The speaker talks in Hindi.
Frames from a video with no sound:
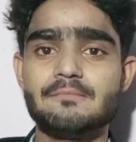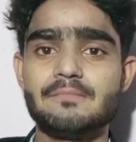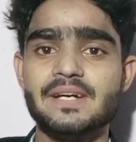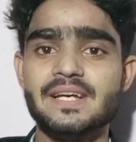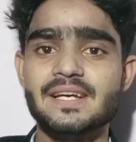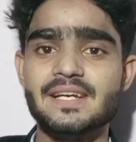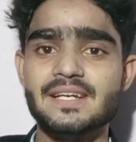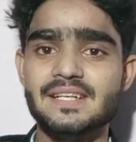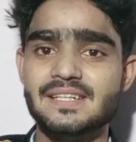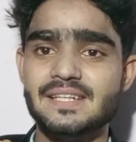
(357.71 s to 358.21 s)

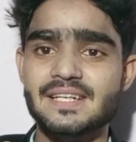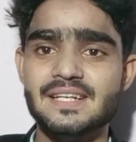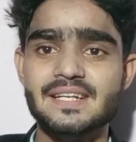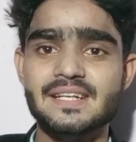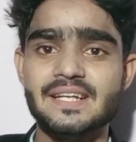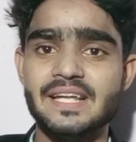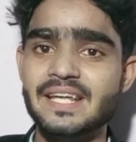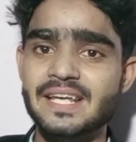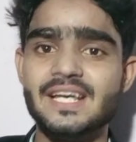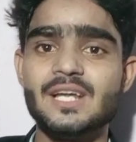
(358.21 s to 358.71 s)
मैं
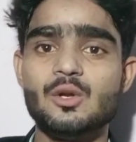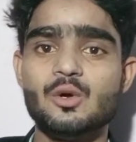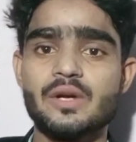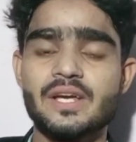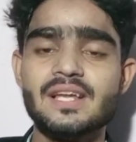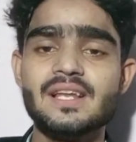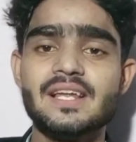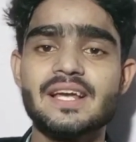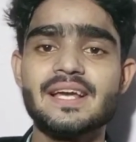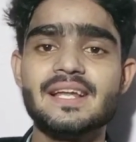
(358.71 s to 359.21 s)
ये नहीं
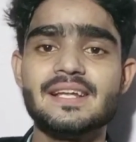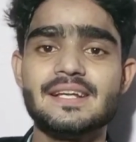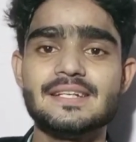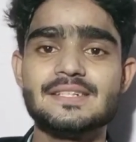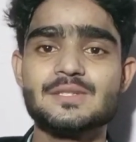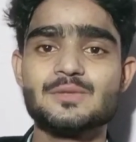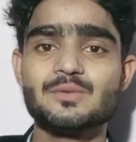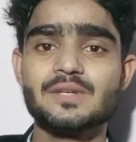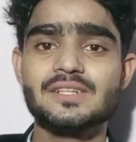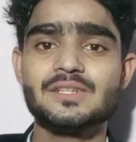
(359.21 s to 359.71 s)
खेलूँगी लेकिन
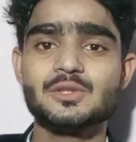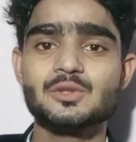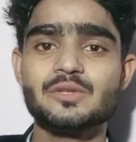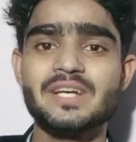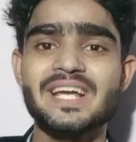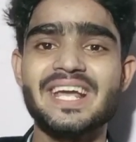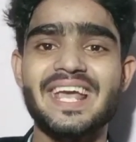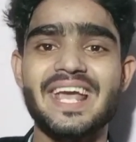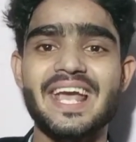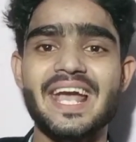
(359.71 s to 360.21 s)
इस वक्त
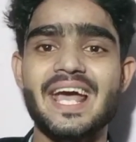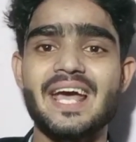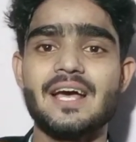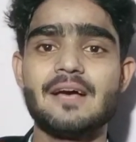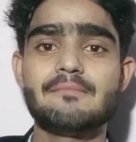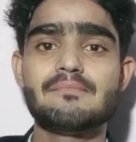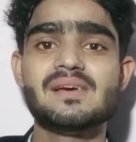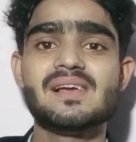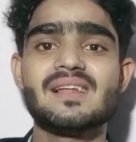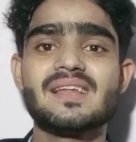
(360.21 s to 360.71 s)
जो
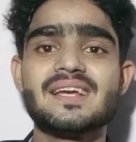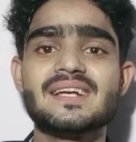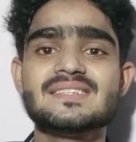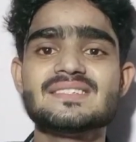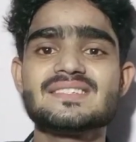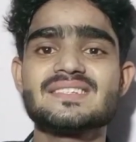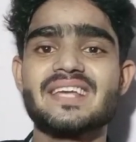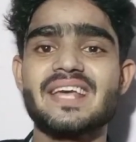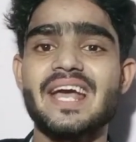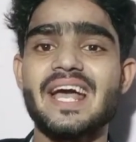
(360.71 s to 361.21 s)
है
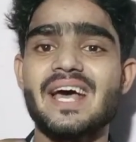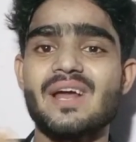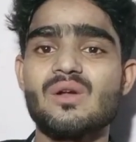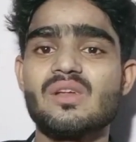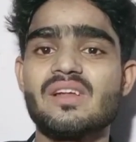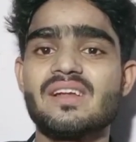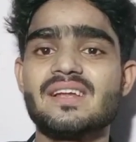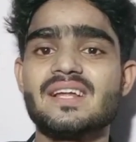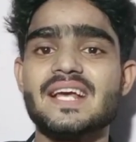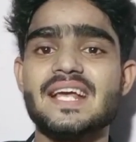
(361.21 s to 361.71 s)
मिलियंस
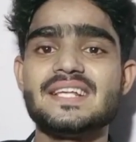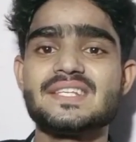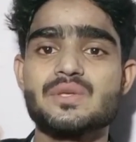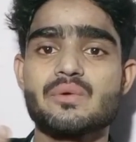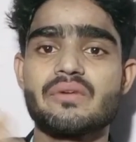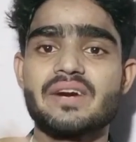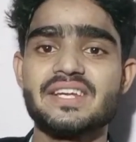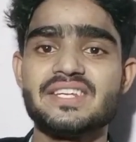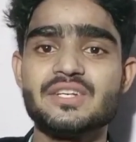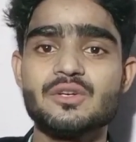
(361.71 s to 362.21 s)
कैरोलिना
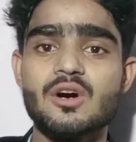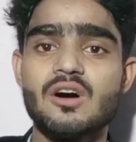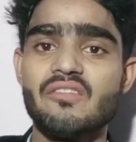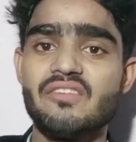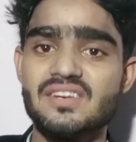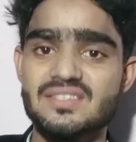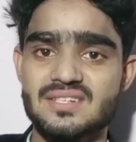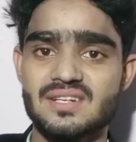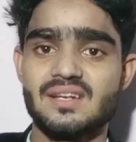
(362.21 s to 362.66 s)
स्क्रैचिंग ऑफर